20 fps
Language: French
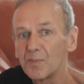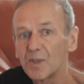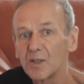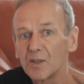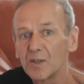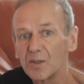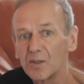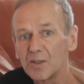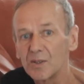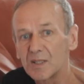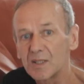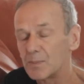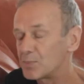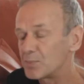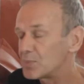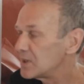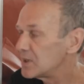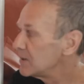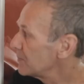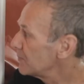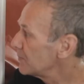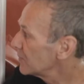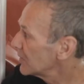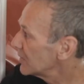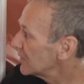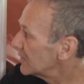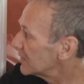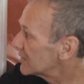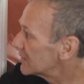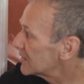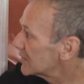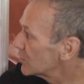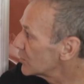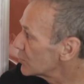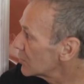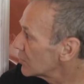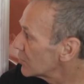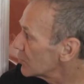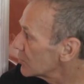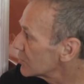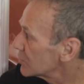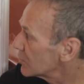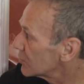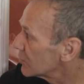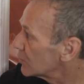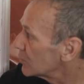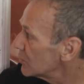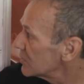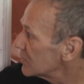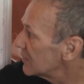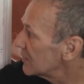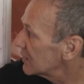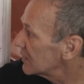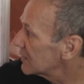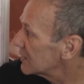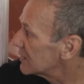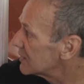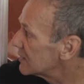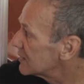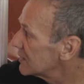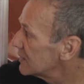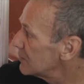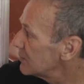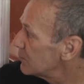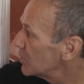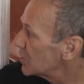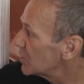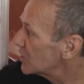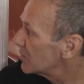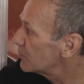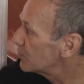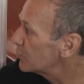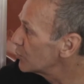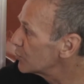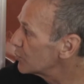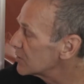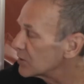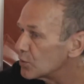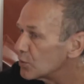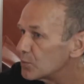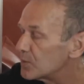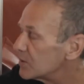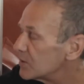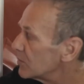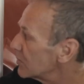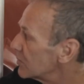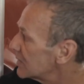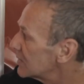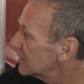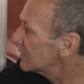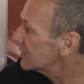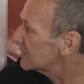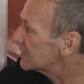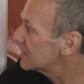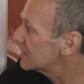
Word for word: euh, c'est pi et que ces deux angles sont égaux, c'est-à-dire qu'ici B chapeau c'est 2 pi sur 5 et C